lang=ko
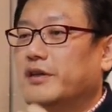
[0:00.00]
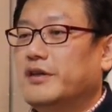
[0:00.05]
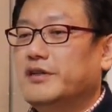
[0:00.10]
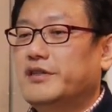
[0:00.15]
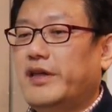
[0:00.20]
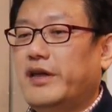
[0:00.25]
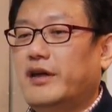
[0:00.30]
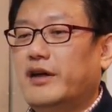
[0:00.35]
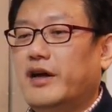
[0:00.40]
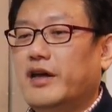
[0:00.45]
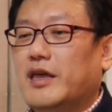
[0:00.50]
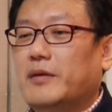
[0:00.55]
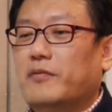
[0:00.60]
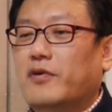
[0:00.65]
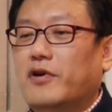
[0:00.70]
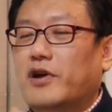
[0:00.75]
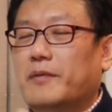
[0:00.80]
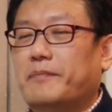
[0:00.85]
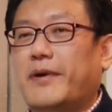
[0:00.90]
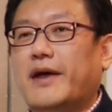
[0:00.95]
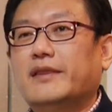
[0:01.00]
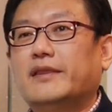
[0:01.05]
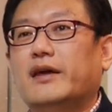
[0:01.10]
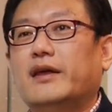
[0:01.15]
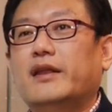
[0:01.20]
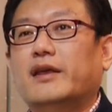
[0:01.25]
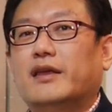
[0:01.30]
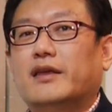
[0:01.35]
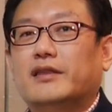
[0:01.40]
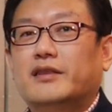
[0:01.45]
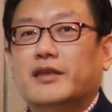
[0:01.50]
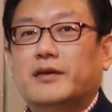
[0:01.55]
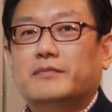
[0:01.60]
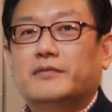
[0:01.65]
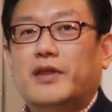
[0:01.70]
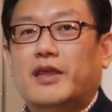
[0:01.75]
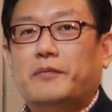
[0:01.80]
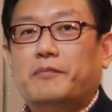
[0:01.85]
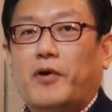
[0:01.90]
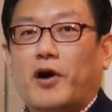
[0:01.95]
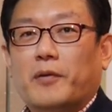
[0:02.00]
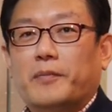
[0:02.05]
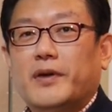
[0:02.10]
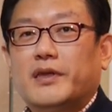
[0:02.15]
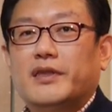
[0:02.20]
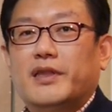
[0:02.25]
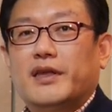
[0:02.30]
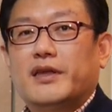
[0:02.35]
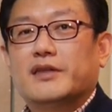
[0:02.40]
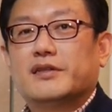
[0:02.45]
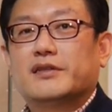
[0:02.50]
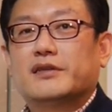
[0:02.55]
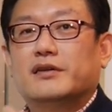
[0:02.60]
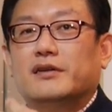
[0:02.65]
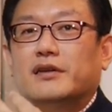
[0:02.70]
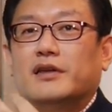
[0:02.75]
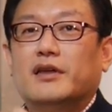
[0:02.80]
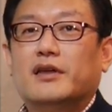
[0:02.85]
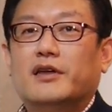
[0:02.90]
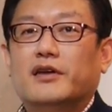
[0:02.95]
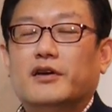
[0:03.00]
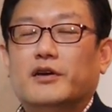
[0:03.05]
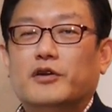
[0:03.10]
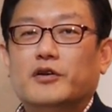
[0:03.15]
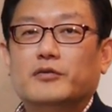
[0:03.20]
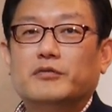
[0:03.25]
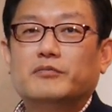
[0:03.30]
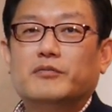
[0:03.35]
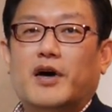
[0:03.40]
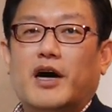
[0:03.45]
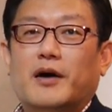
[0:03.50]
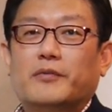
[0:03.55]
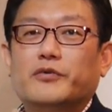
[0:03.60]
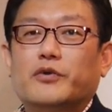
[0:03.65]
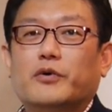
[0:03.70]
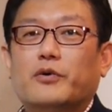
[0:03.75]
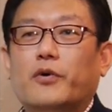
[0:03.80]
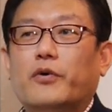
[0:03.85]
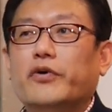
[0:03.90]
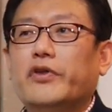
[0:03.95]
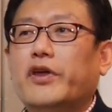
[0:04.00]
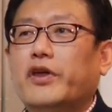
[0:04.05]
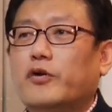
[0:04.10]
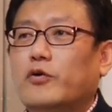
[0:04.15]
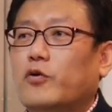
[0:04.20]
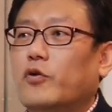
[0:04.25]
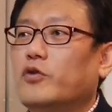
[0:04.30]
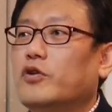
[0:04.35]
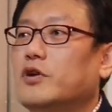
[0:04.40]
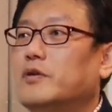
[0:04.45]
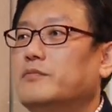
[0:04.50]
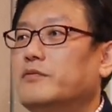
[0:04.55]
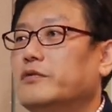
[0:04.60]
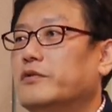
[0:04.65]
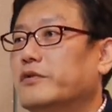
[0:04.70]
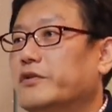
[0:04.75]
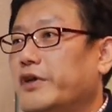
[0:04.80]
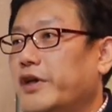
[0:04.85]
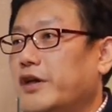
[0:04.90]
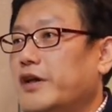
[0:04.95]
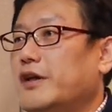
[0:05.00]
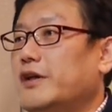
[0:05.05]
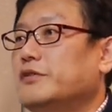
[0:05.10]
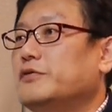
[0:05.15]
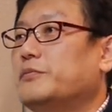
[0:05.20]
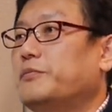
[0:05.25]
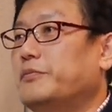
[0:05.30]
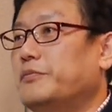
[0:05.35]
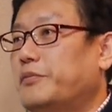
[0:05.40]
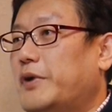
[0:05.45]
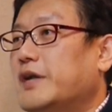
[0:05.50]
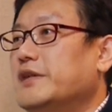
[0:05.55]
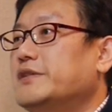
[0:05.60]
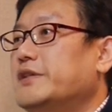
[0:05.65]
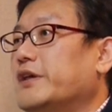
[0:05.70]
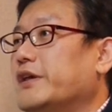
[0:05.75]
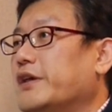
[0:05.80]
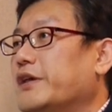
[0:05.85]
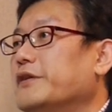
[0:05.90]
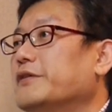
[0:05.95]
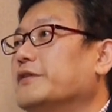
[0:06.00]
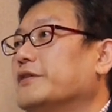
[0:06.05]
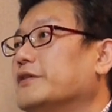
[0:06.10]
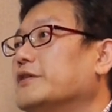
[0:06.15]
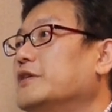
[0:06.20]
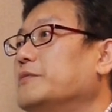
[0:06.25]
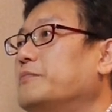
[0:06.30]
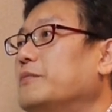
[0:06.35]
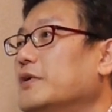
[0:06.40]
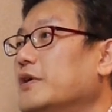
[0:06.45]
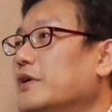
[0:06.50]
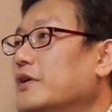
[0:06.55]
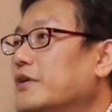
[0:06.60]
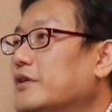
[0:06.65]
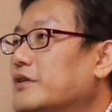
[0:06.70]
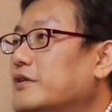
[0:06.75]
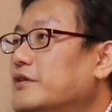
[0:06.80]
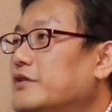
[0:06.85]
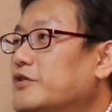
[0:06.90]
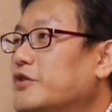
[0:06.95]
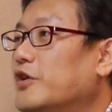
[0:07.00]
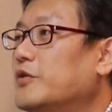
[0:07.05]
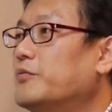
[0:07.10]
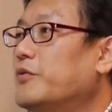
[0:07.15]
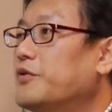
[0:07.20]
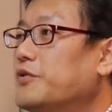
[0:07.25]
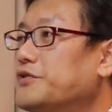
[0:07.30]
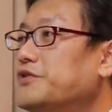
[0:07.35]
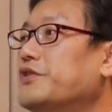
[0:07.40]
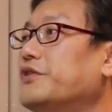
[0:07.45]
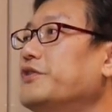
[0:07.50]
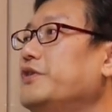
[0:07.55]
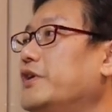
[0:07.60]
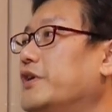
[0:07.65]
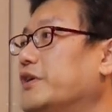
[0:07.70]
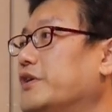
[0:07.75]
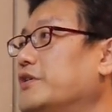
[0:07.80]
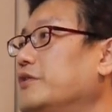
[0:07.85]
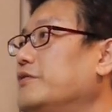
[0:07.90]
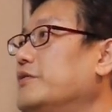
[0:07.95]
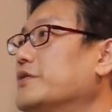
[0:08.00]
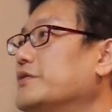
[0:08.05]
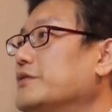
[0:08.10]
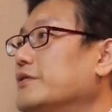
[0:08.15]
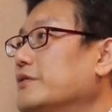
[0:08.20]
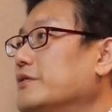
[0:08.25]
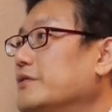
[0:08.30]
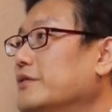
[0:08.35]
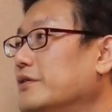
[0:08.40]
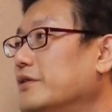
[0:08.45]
이 생각이 뭔가를 판단했기 때문에 이 법에 대해서 여러분 마음도 꼬리에 꼬리를 물고 계속 발생해요. 그, 그 정보를 처리하기 위해서.